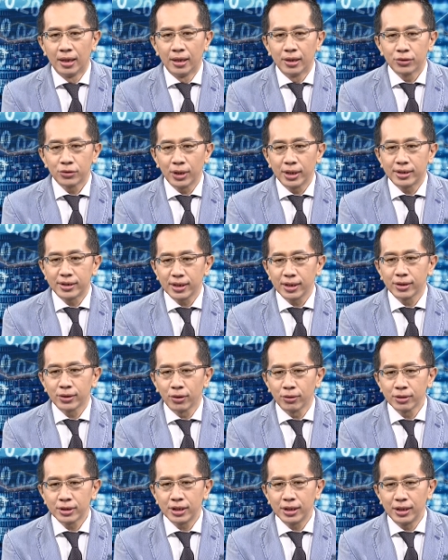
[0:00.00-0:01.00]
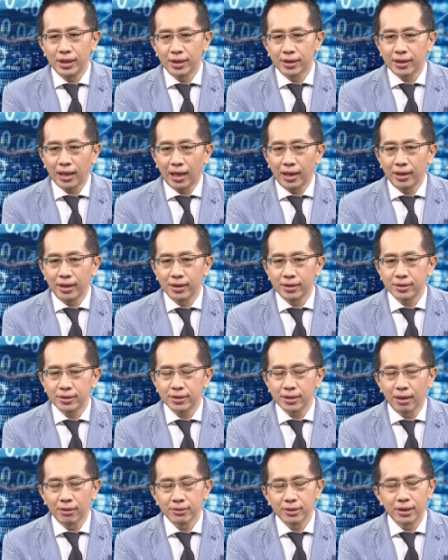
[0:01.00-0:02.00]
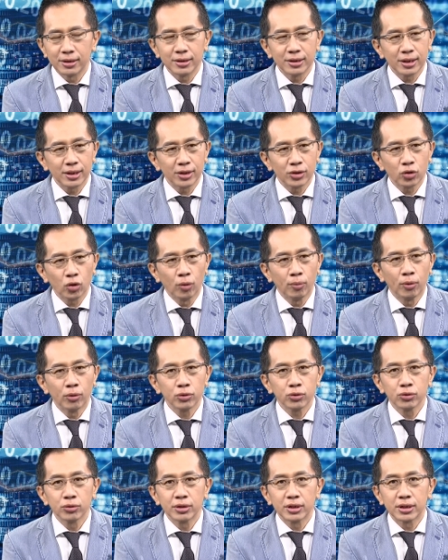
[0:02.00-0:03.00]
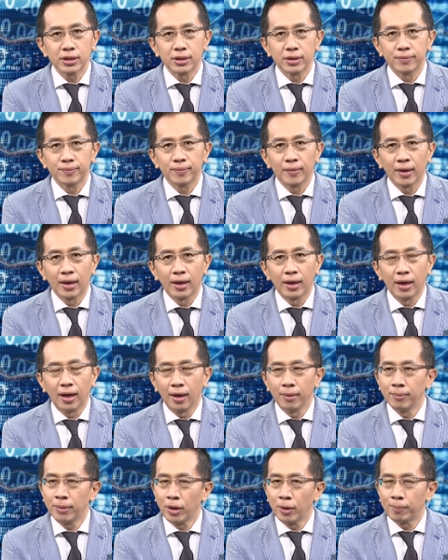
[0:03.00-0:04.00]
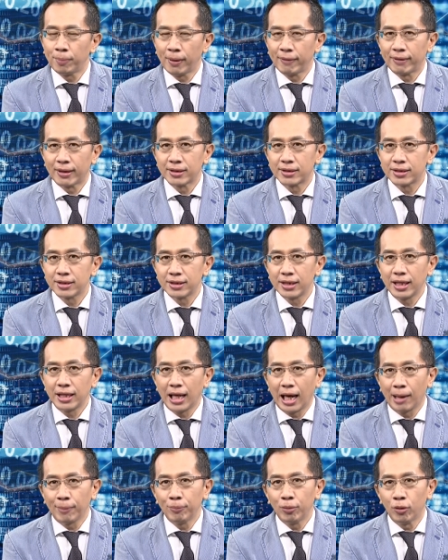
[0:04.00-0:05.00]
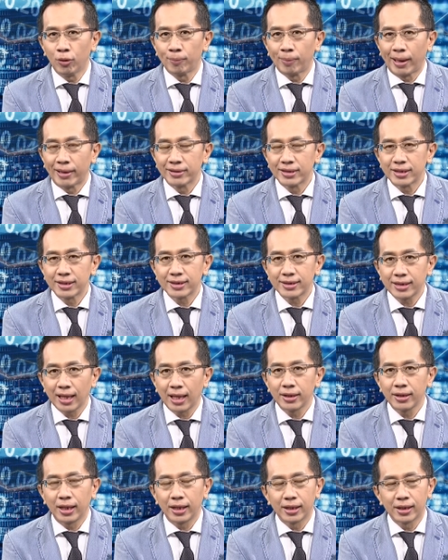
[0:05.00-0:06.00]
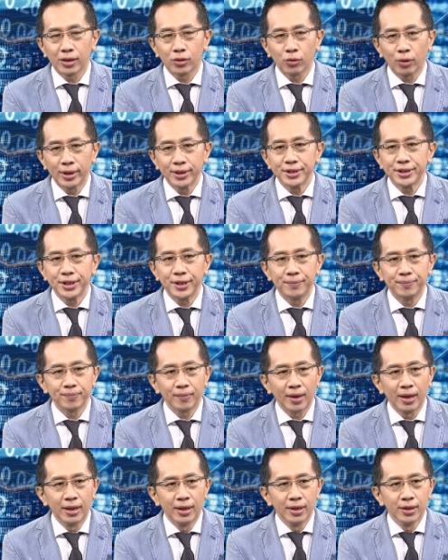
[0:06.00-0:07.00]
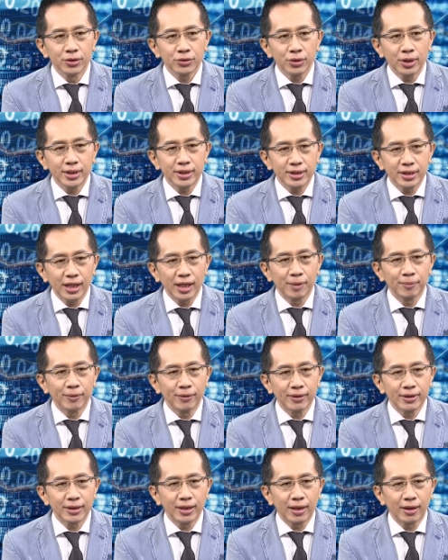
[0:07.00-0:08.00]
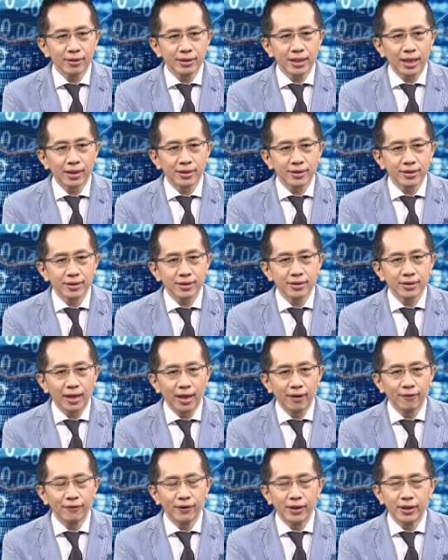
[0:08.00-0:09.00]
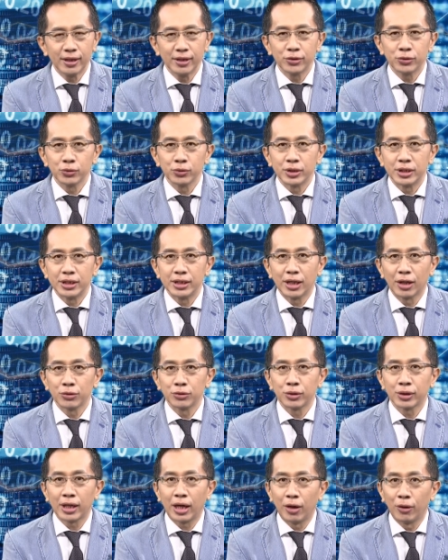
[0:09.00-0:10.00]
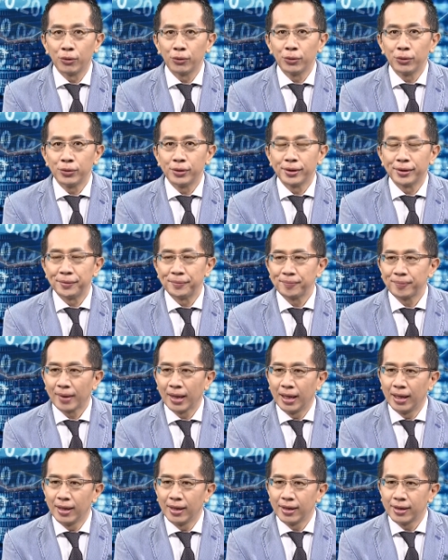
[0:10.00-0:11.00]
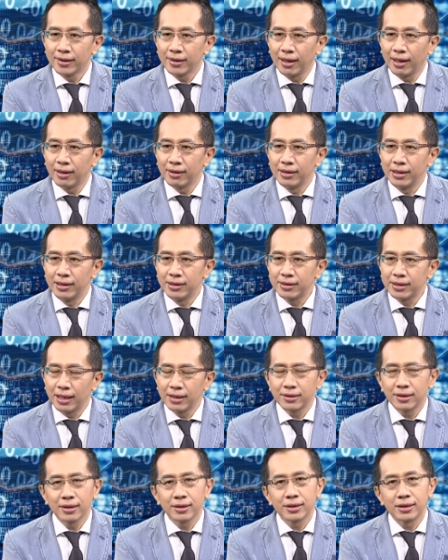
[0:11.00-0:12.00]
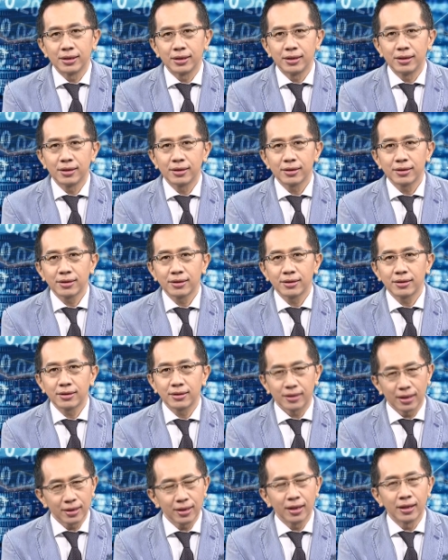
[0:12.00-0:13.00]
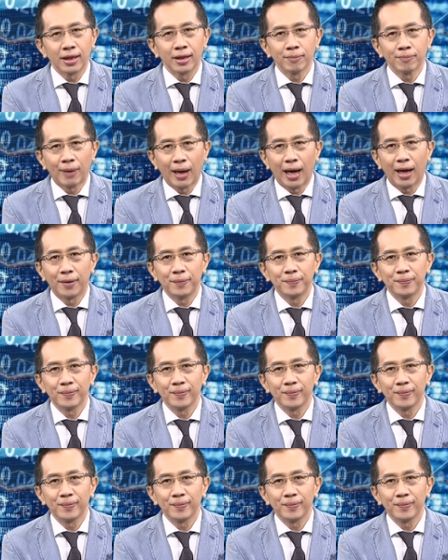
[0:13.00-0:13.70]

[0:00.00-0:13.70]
所以这个东西也当然也是造成这个通膨数字。啊，没有办法直接压迫百分之三的一个关键，所以这个部分我想是 F E D 主席要去考虑的。那你再升息，真的能把